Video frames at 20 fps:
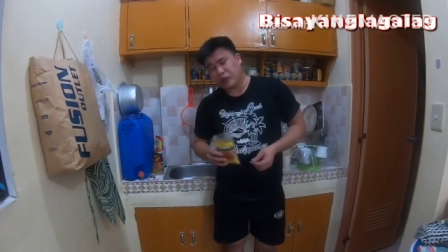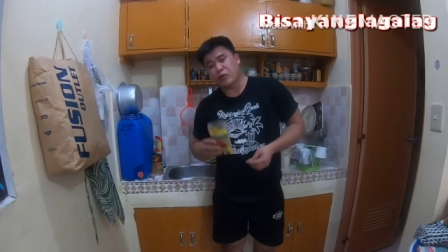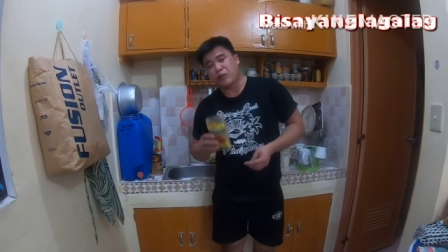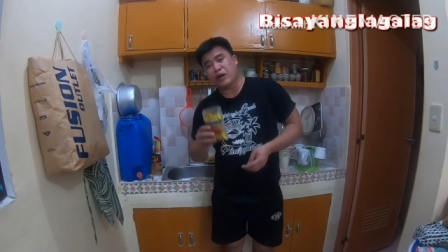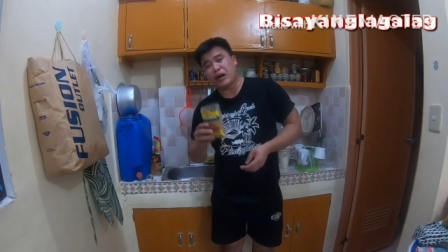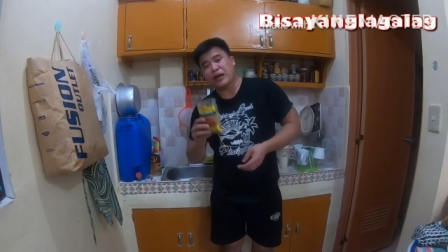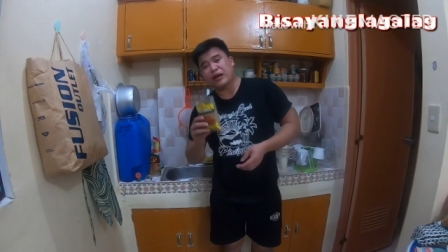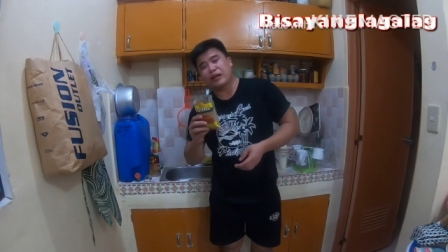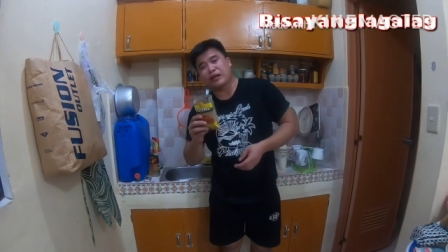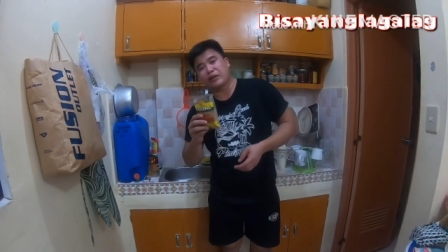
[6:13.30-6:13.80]

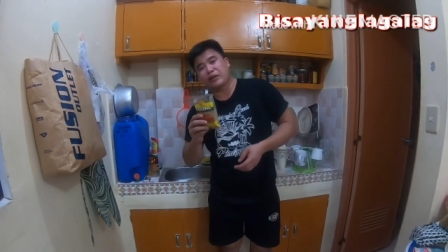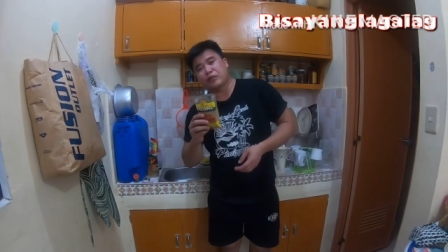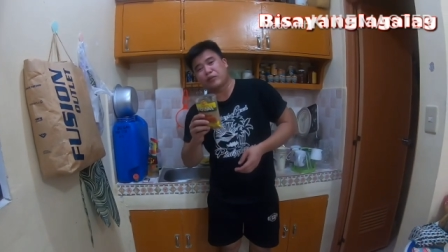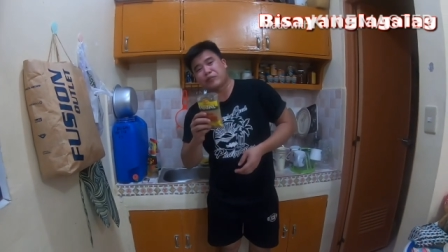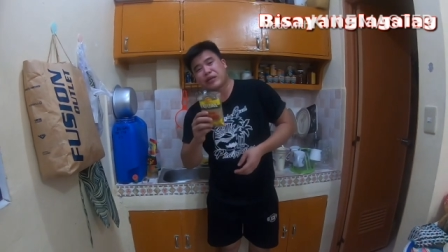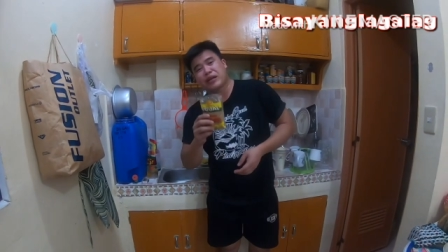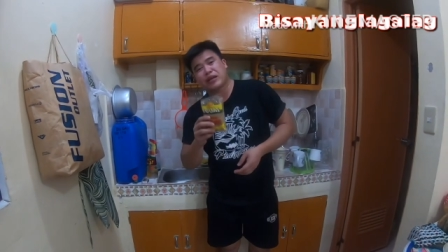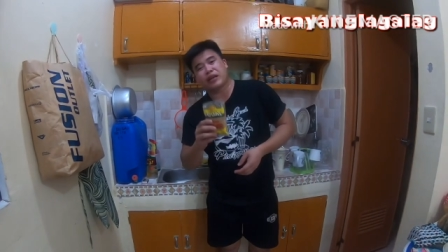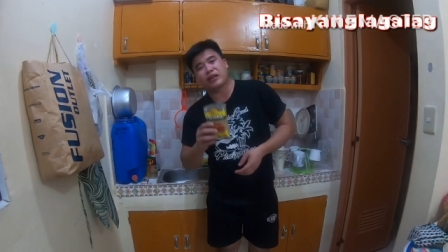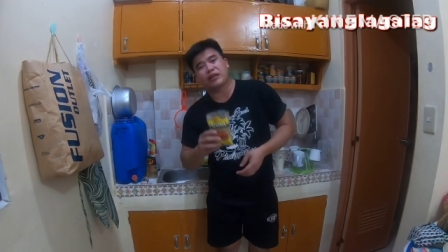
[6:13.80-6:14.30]
kumain, yung
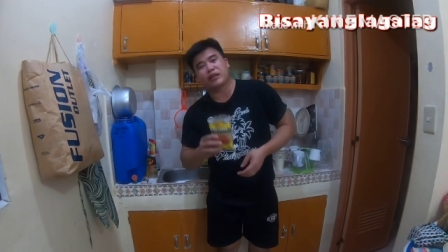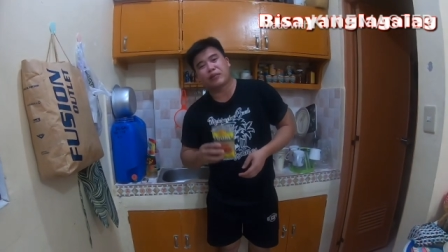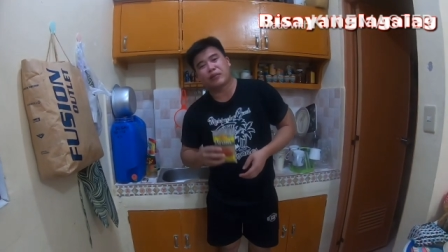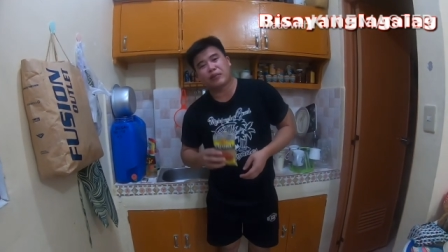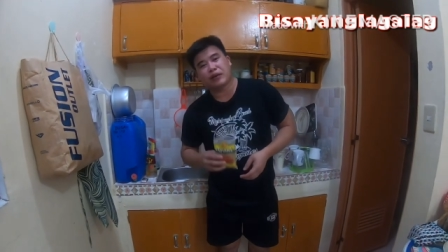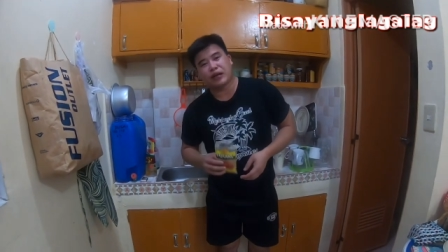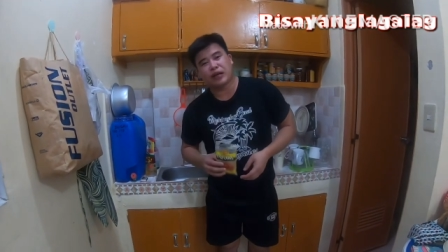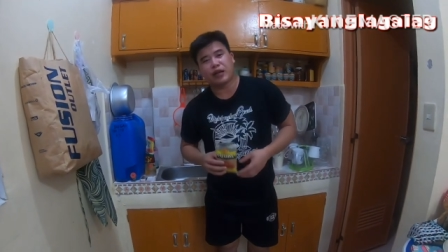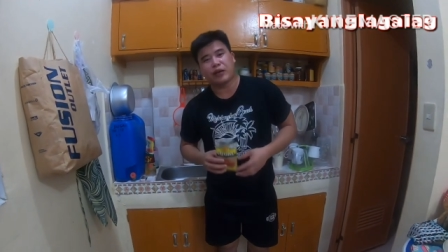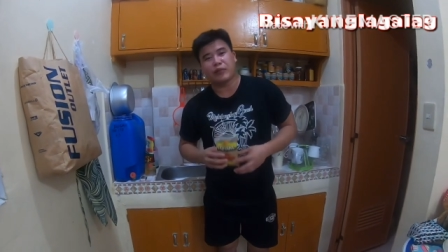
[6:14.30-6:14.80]
merienda
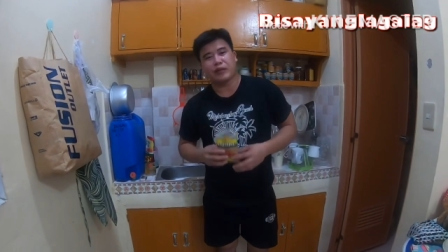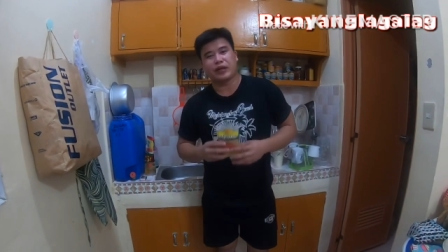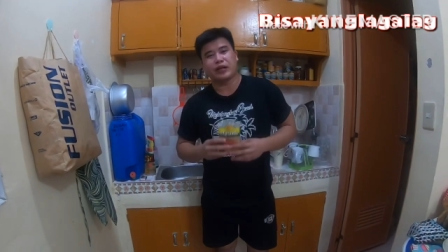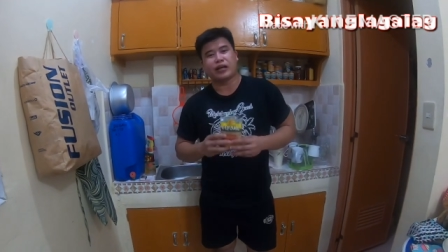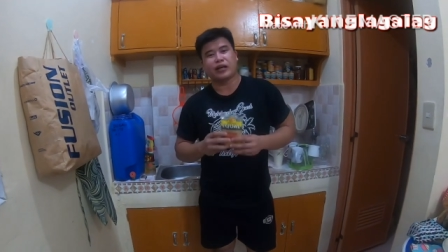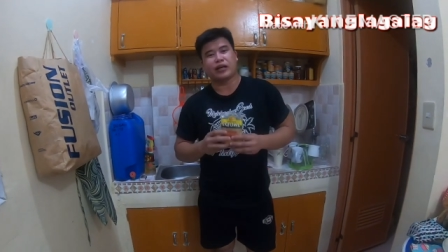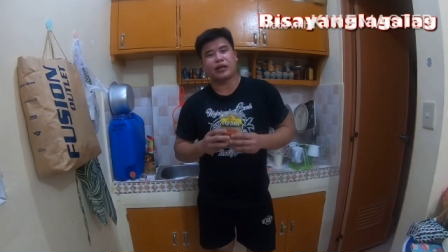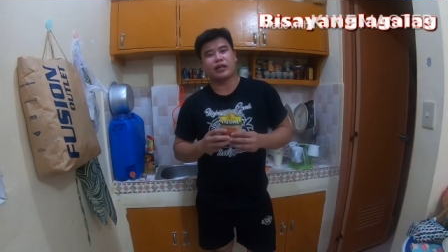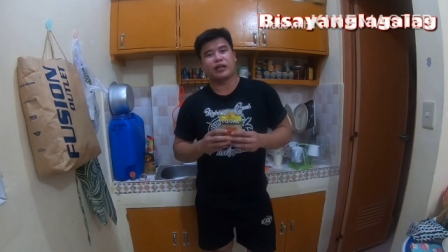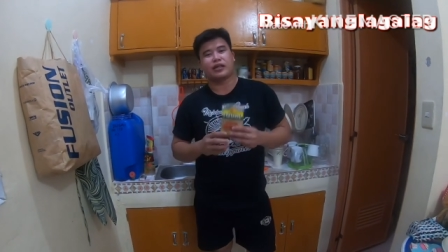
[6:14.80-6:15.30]
pala namin
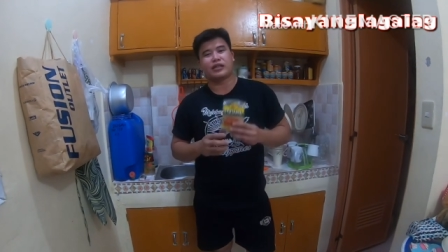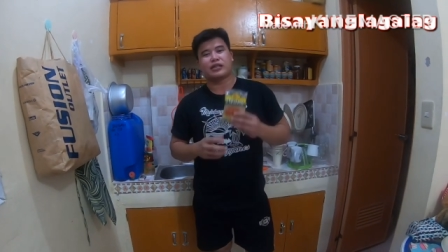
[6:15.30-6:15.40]
kanina is